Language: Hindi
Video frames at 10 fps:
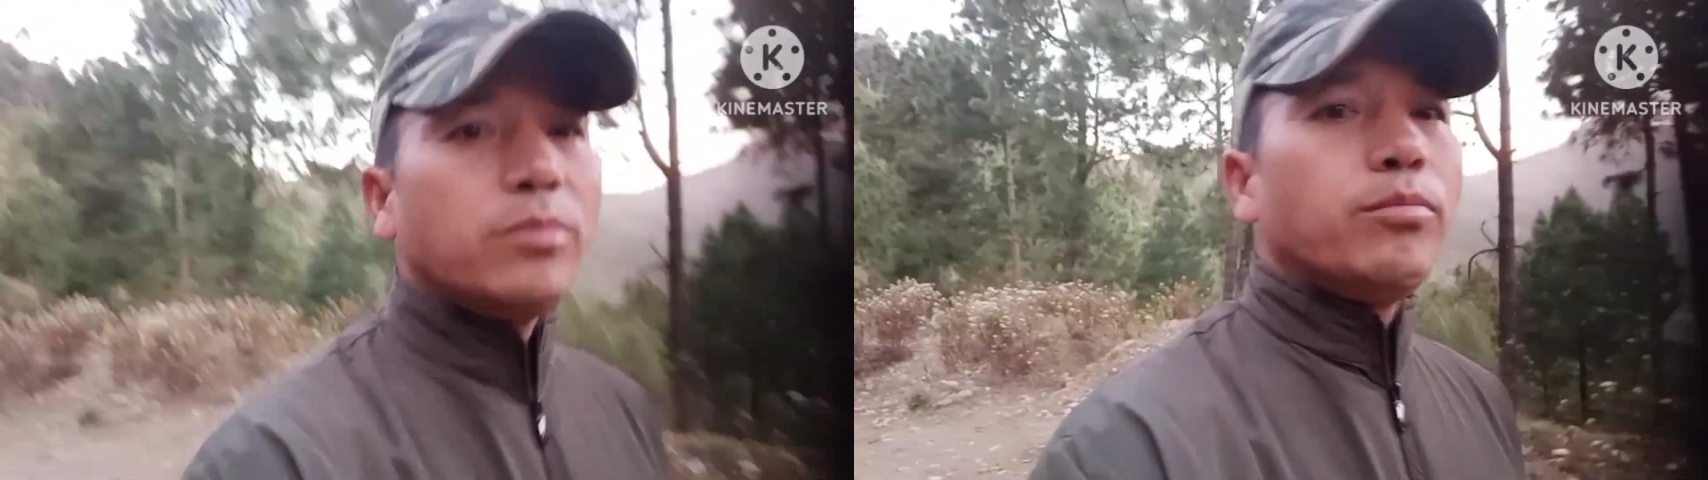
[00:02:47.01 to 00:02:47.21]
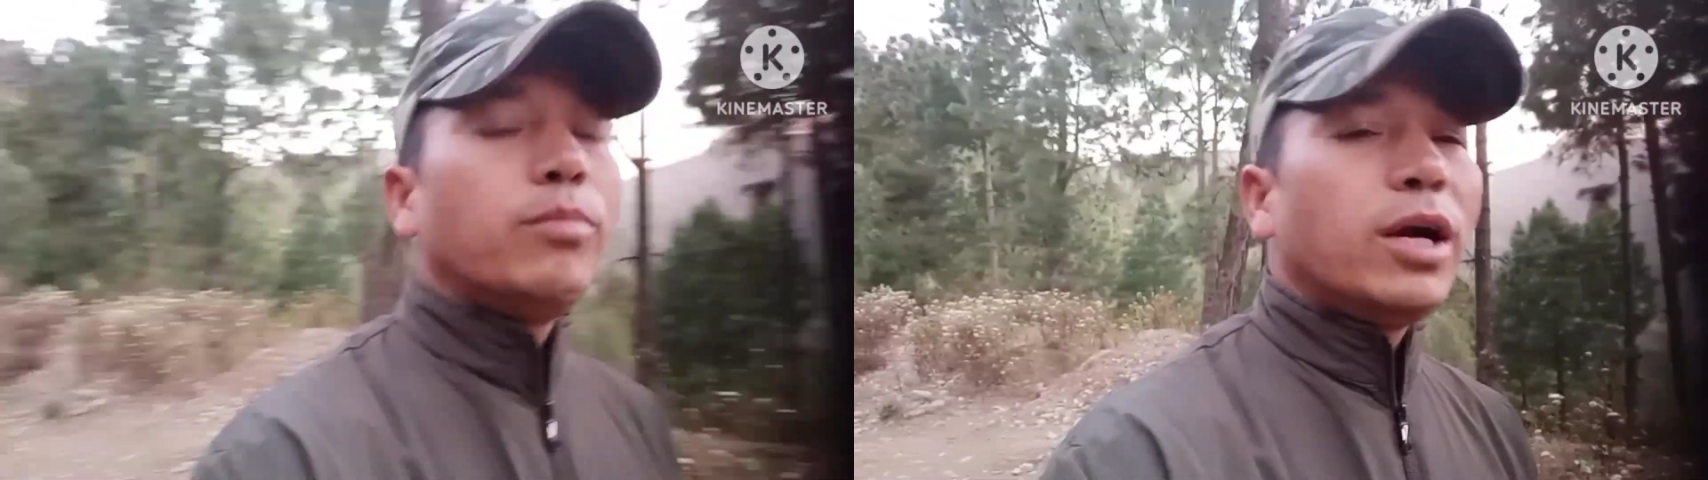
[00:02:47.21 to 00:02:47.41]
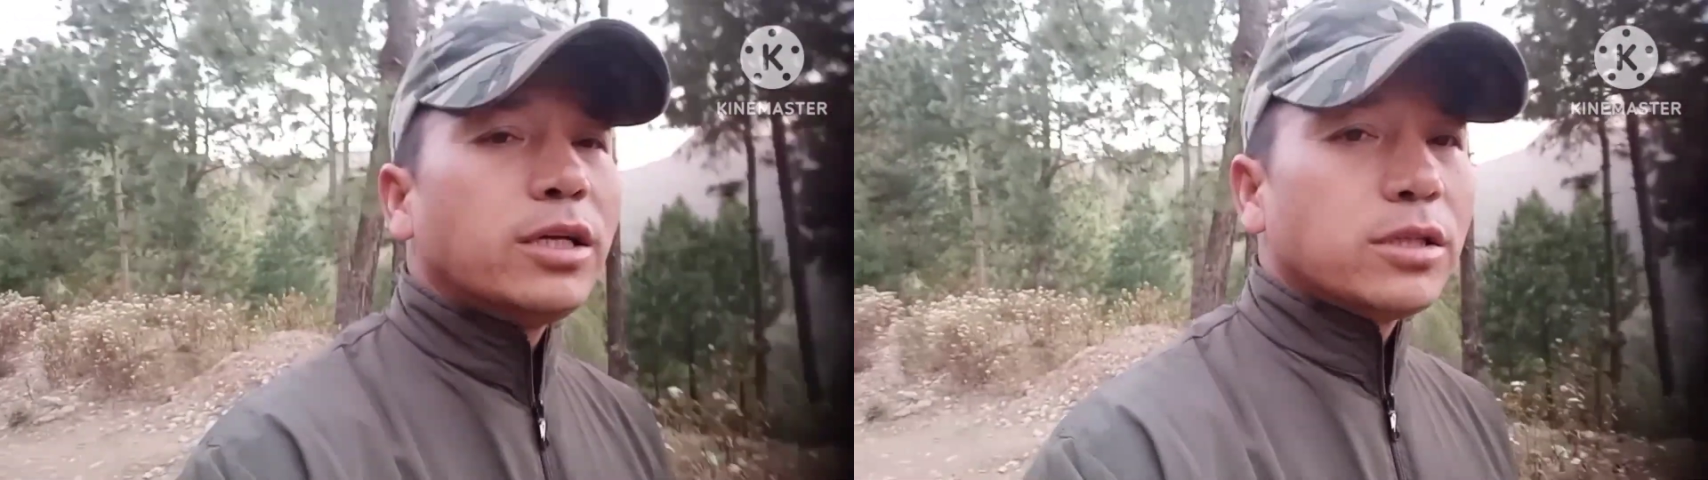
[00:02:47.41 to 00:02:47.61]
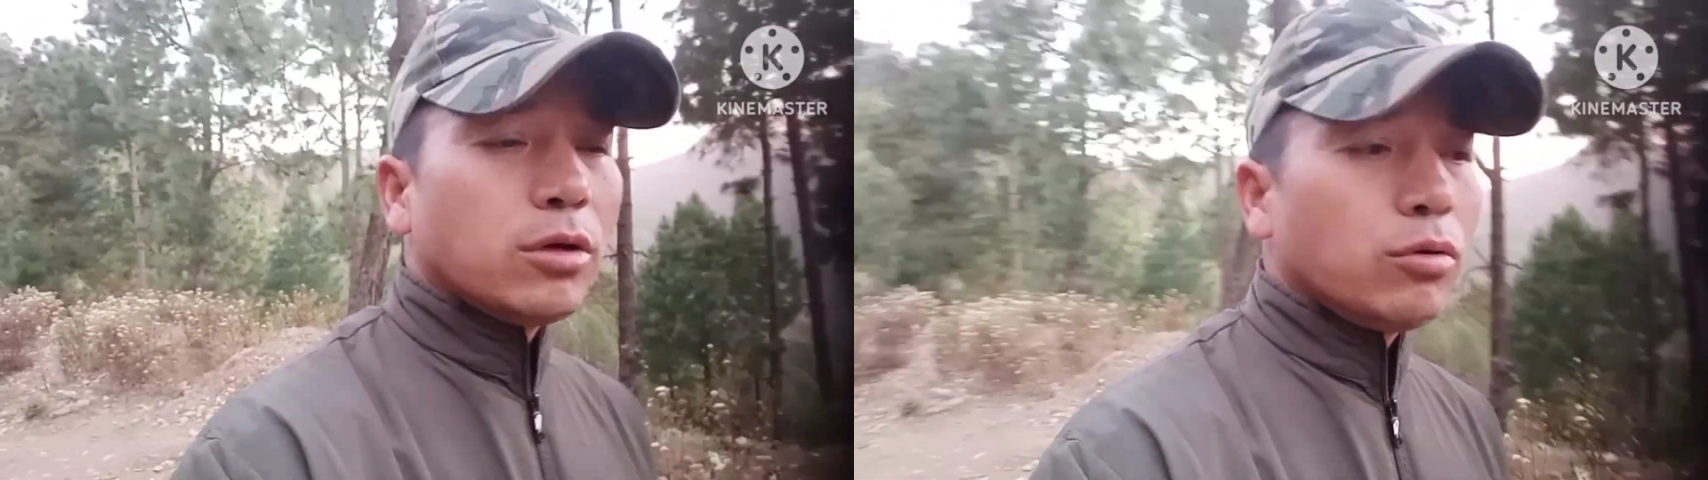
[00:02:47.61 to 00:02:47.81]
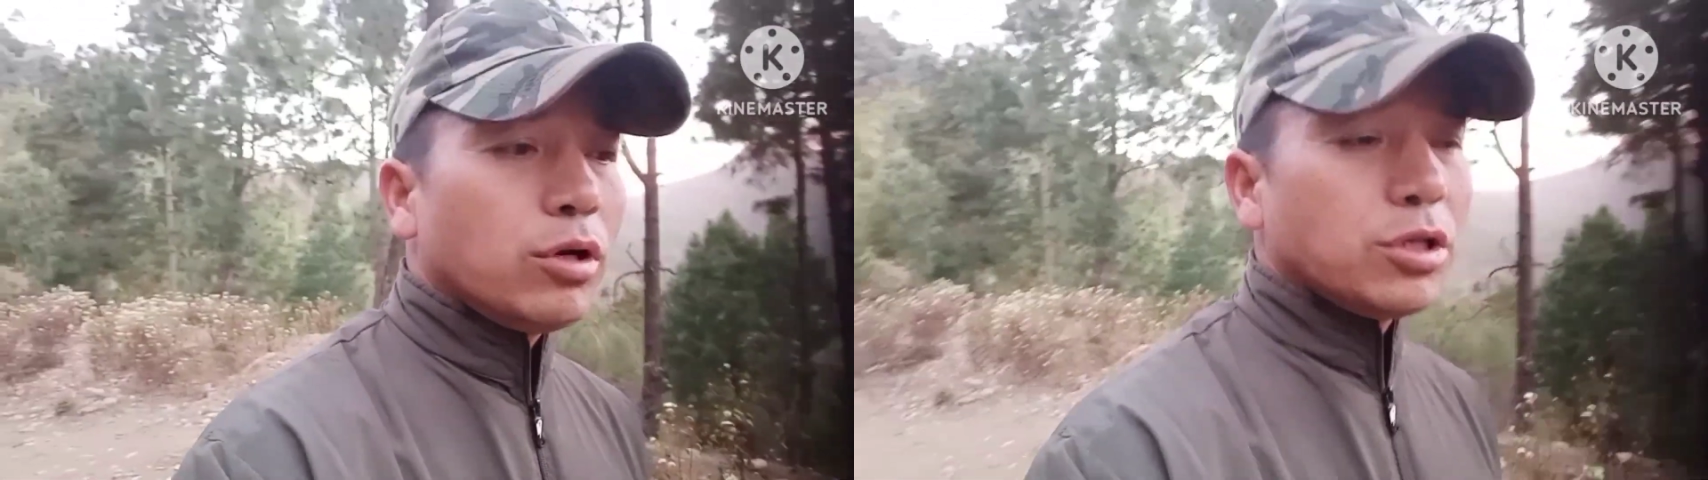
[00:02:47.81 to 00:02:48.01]
ब्लड
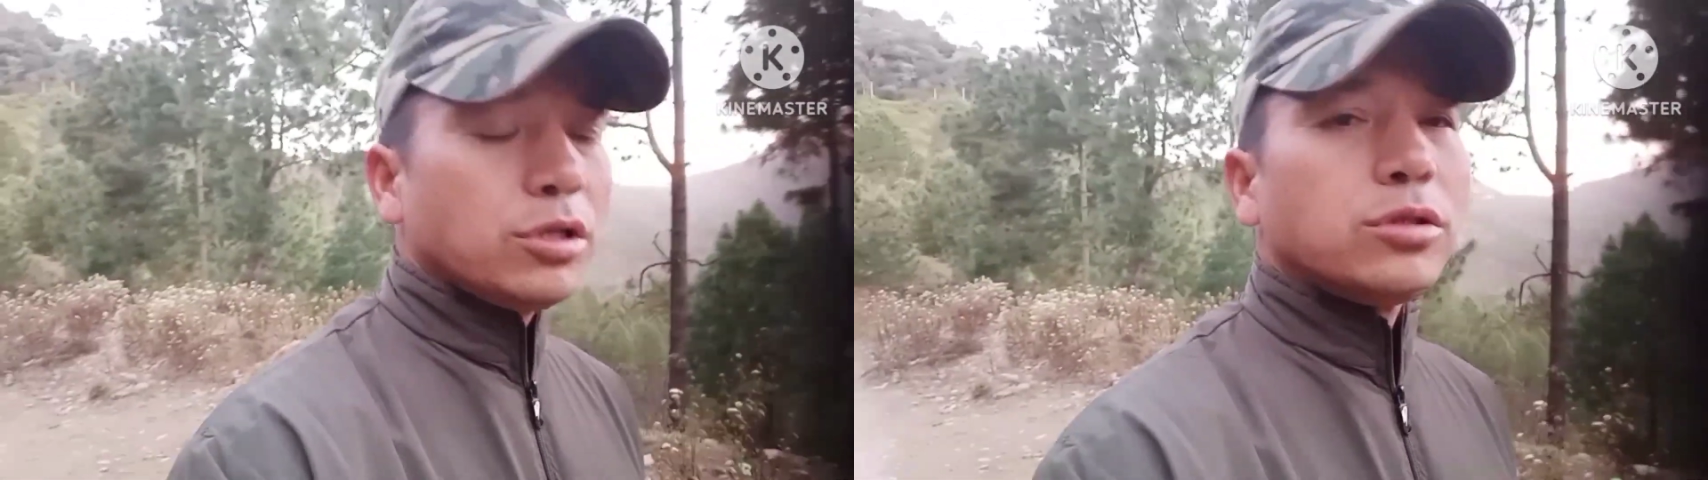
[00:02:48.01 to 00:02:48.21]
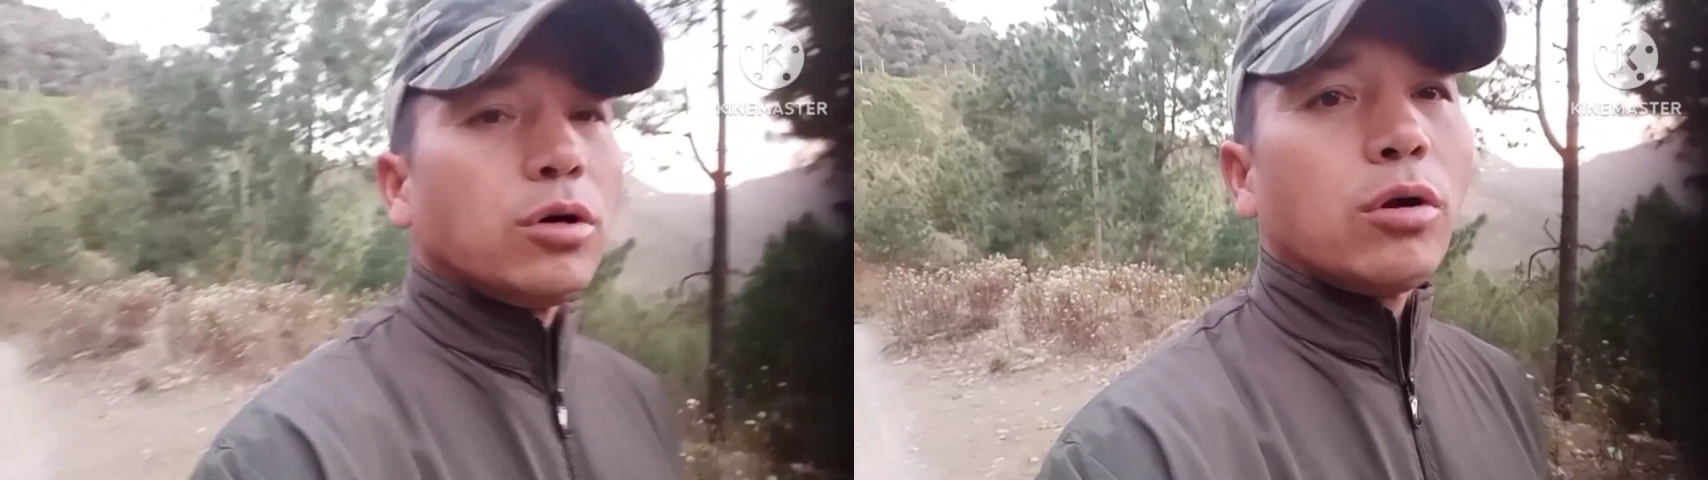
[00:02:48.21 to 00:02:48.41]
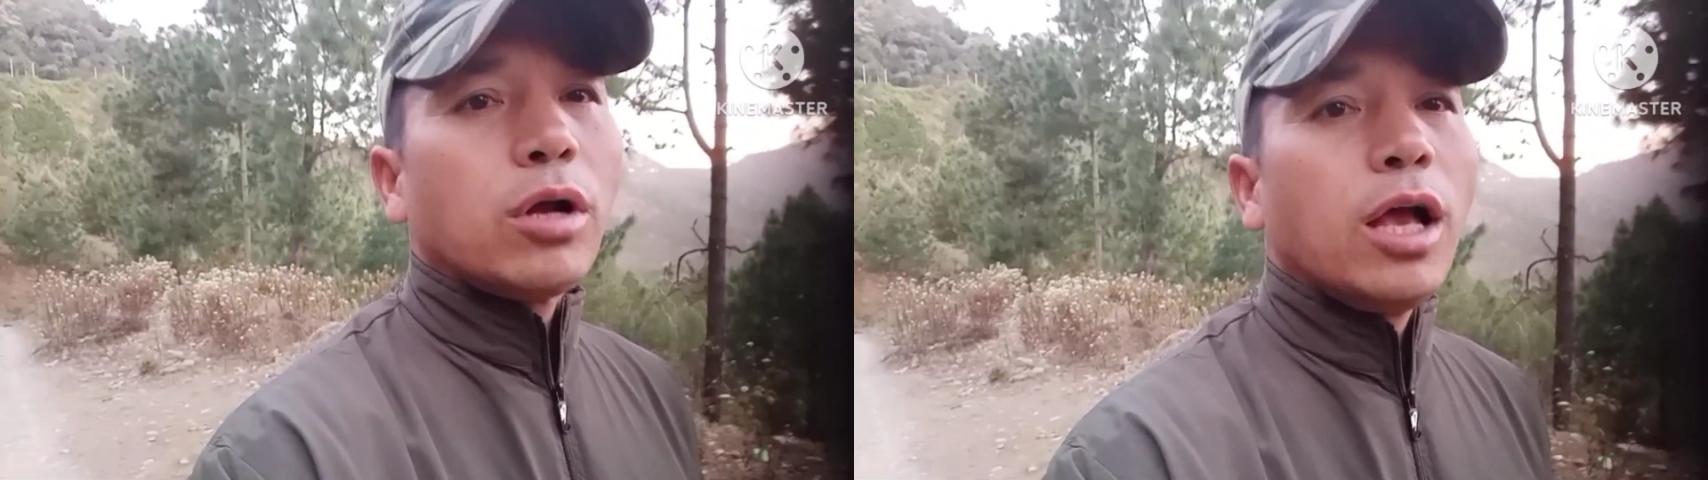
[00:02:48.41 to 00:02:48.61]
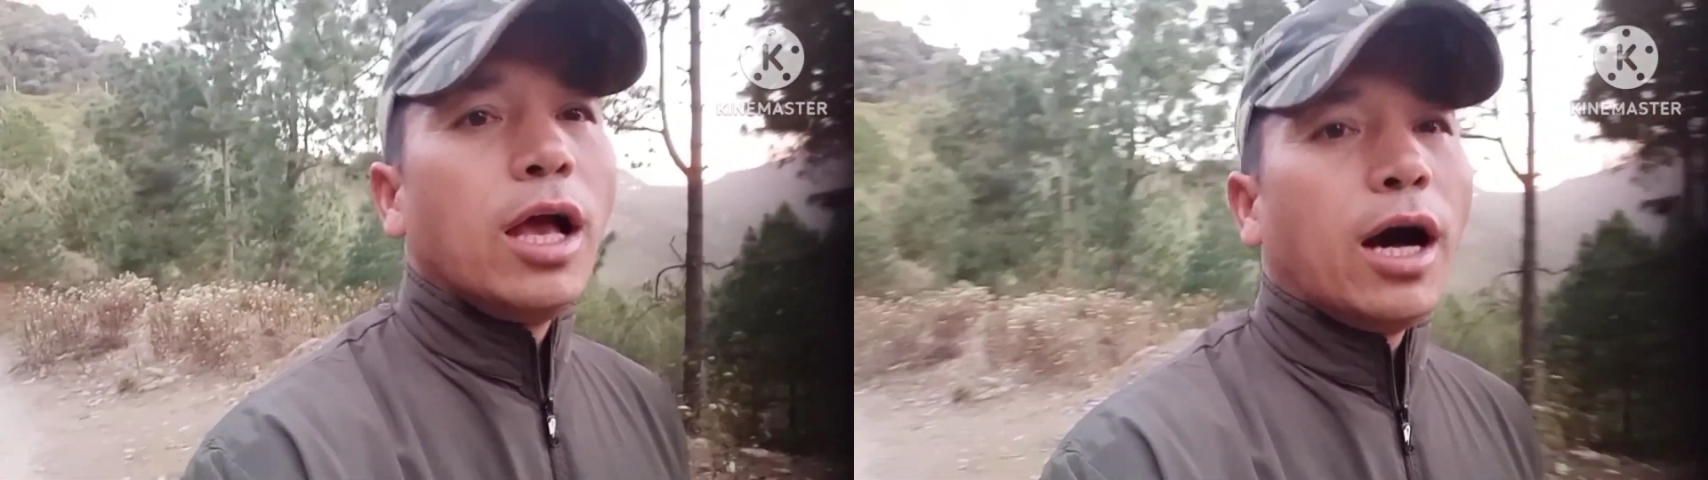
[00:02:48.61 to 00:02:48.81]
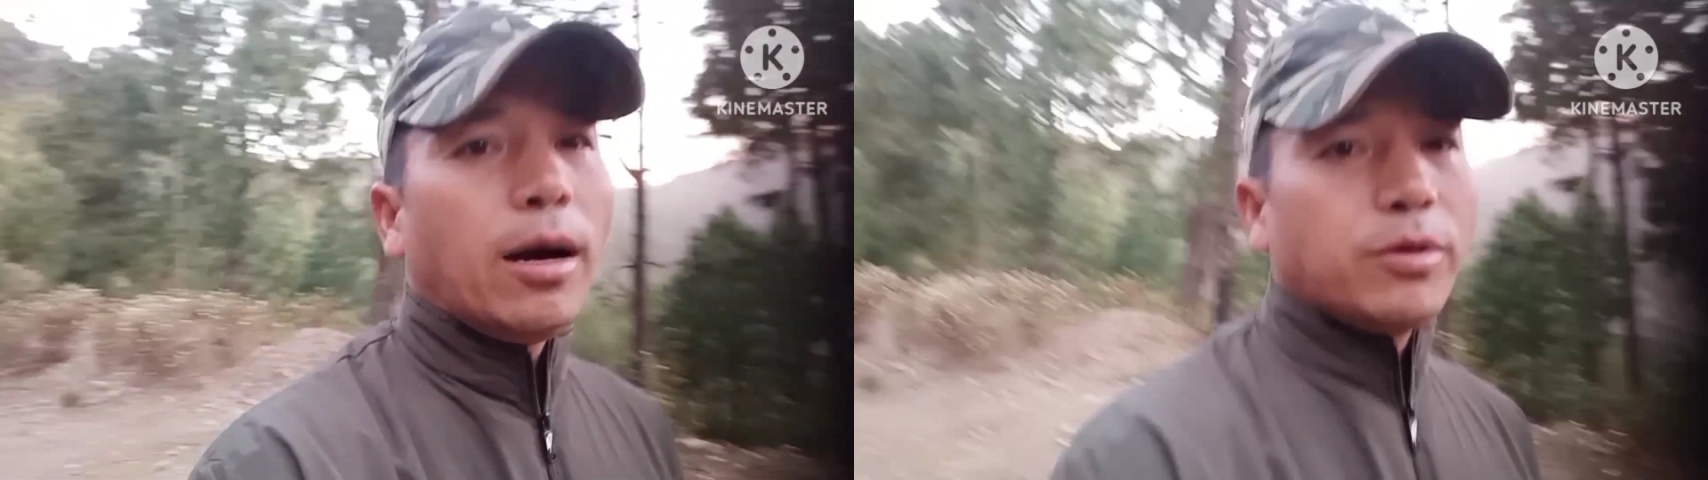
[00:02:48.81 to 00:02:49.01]
सर्कुलेशंस और
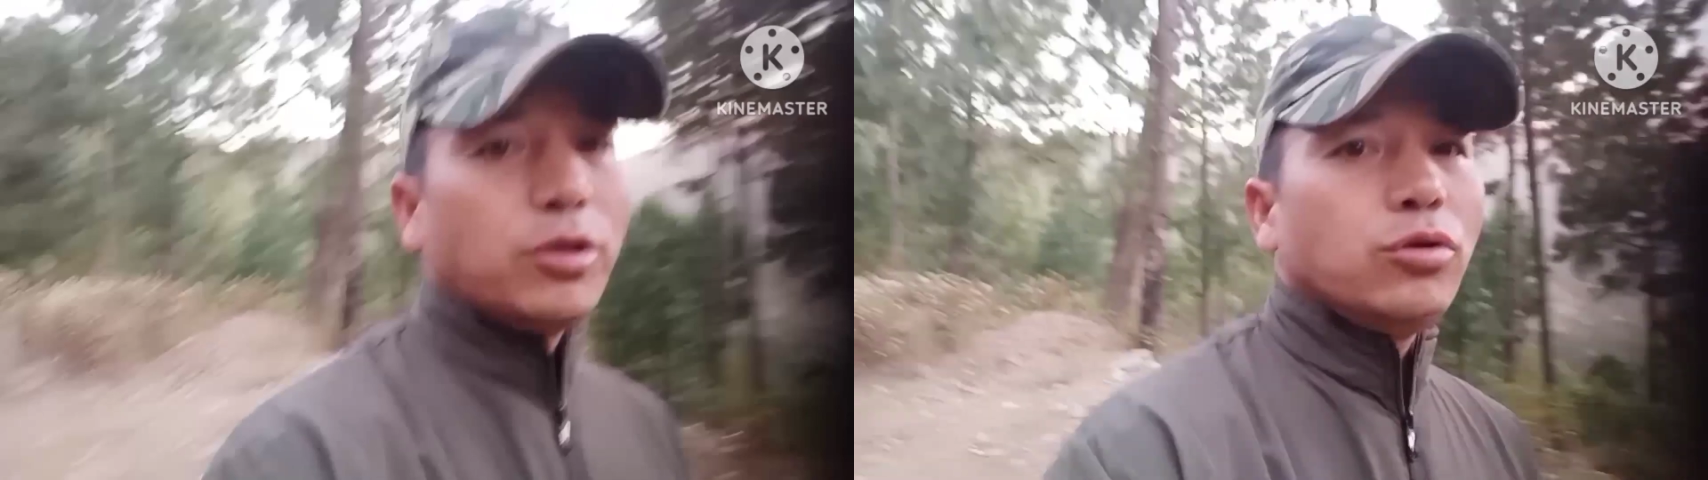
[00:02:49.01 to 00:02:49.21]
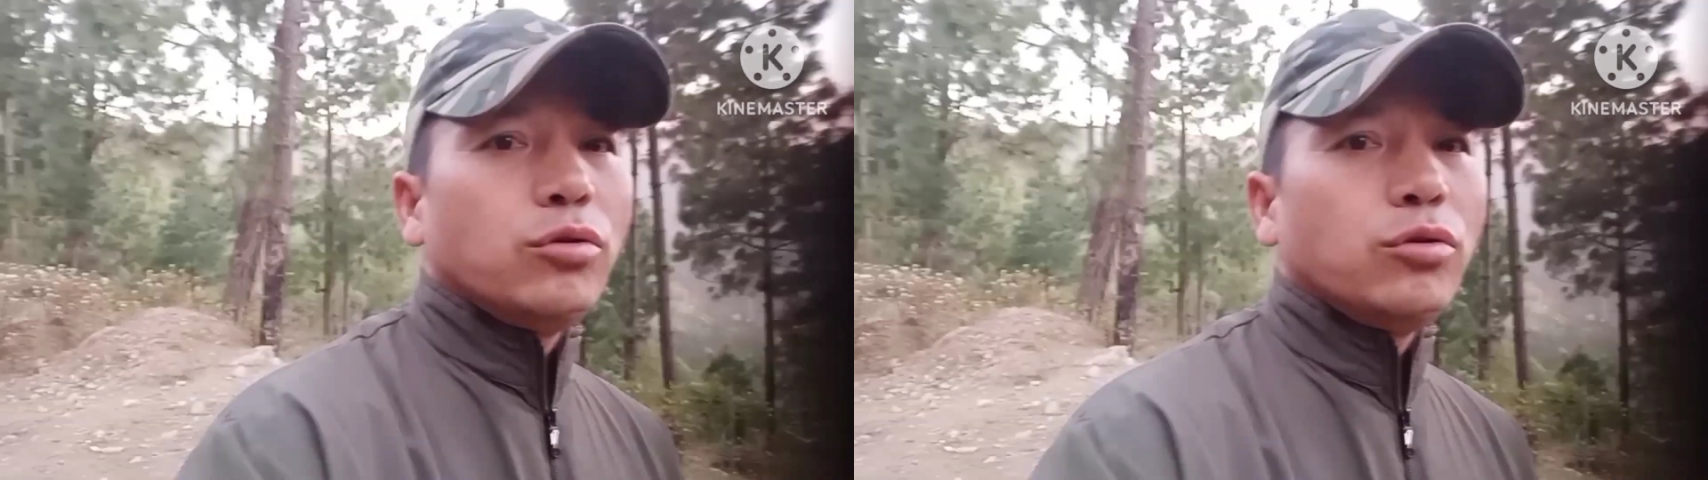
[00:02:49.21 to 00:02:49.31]
आपकी जो